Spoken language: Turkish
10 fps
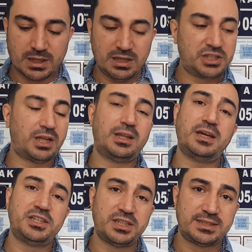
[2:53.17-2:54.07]

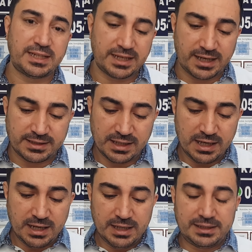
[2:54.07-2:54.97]
İnşallah işinize yarar.
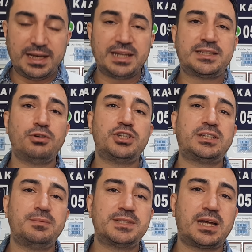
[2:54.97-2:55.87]
Dilekçe
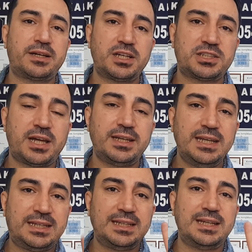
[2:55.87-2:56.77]
ücretimiz arkadaşlar
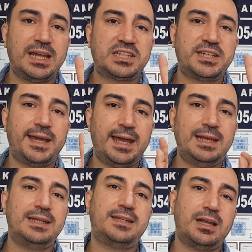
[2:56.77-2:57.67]
2 dilekçe
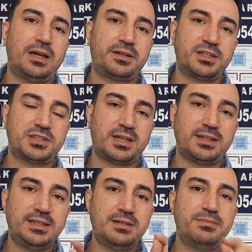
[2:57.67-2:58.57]
50 TL arkadaşlar.
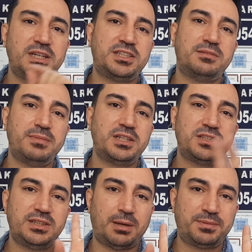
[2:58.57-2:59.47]
25-25
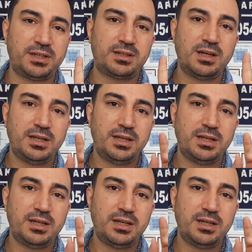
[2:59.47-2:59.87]
yaptık.